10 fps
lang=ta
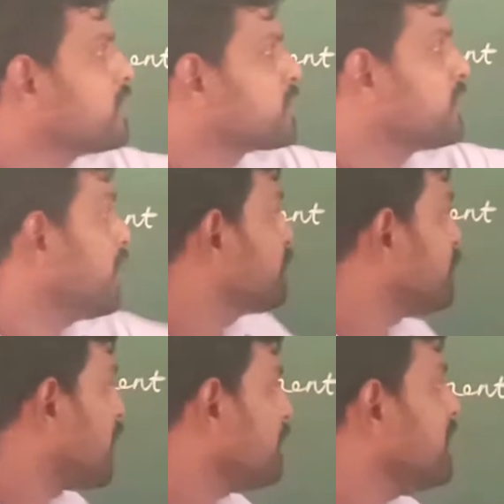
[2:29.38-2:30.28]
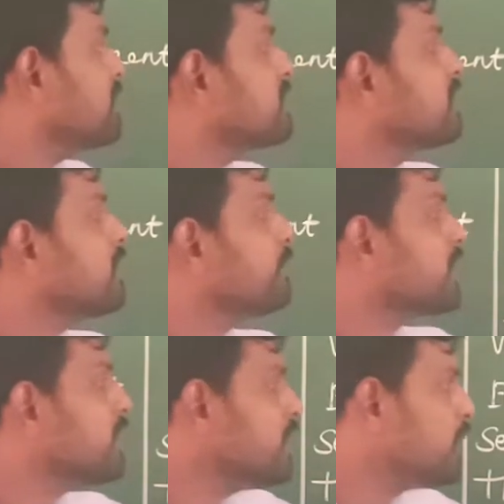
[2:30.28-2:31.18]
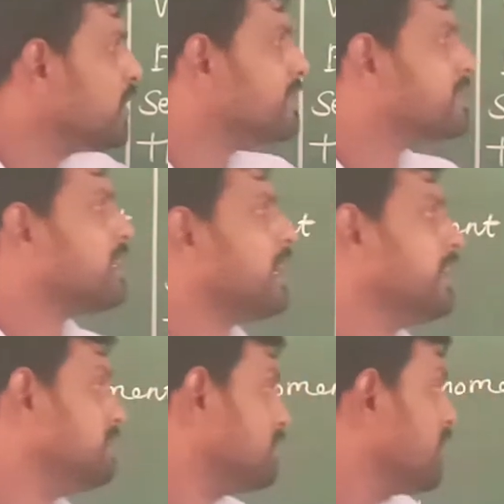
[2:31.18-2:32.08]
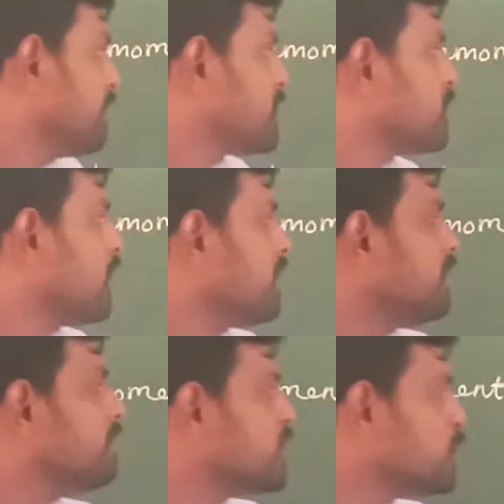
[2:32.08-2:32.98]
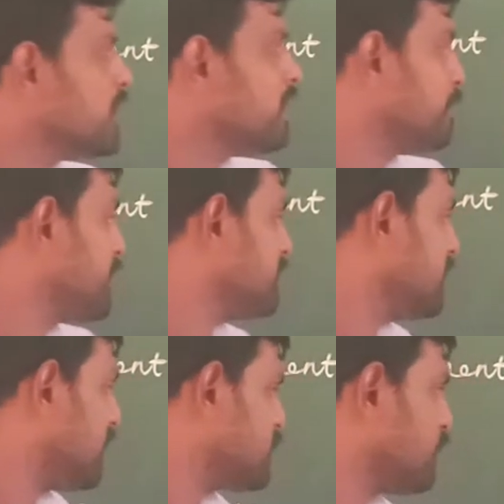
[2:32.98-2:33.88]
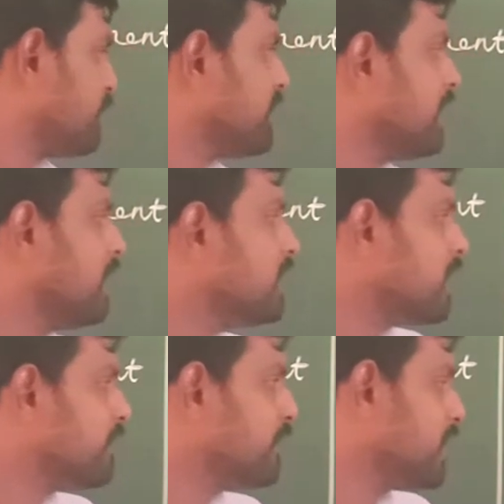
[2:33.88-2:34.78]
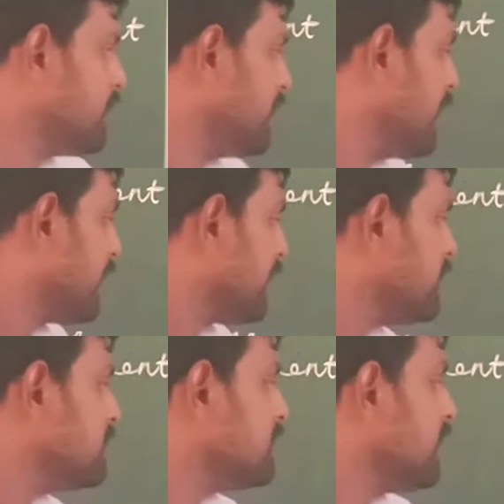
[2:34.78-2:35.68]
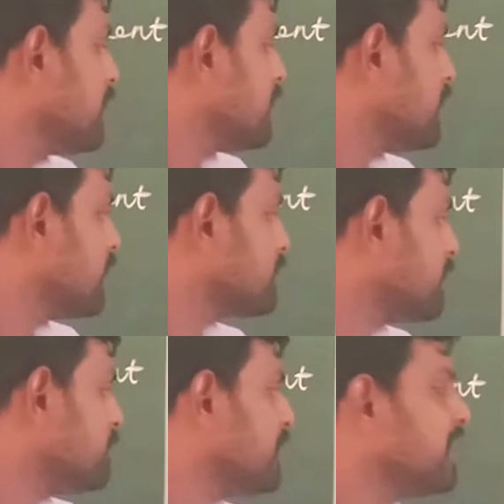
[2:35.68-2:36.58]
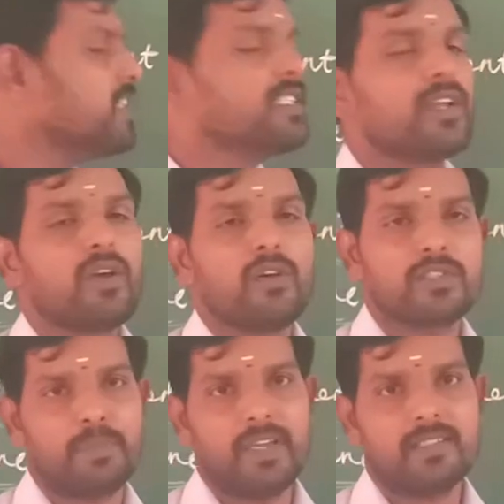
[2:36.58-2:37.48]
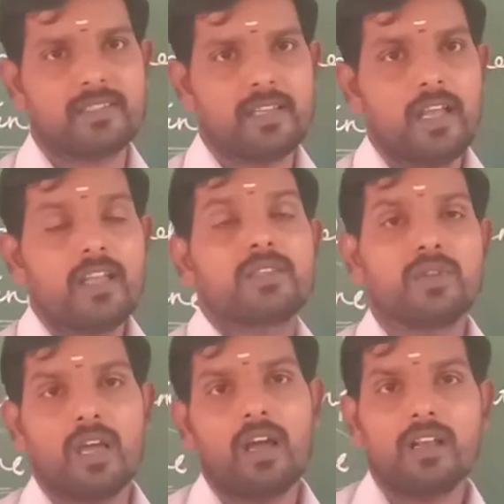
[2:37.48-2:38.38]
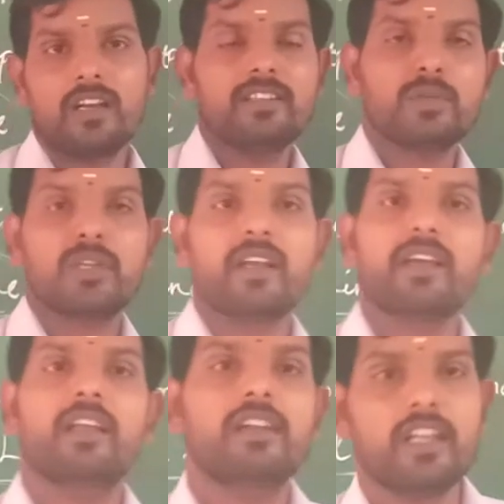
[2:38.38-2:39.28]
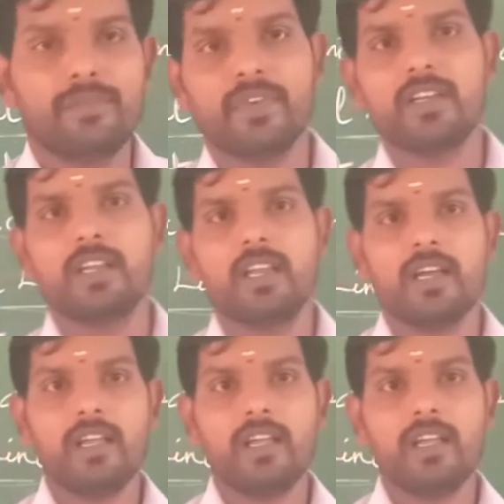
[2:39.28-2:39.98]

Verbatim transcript: ஸோ தே ஃபார்ம் ஏ செட் ஆஃப் கண்டினியூஸ் லைன்ஸ் விச் ஆர் த விஷுவல் ரெப்ரஸன்டேஷன் ஆஃப் த எலக்ட்ரிக் ஃபீல்டு இன் சம் ரீஜியன் ஆஃப் ஸ்பேஸ் ஸோ நான் ஆல்ரெடி சொல்லியிருக்கேன் எலக்ட்ரிக் ஃபீல்டில்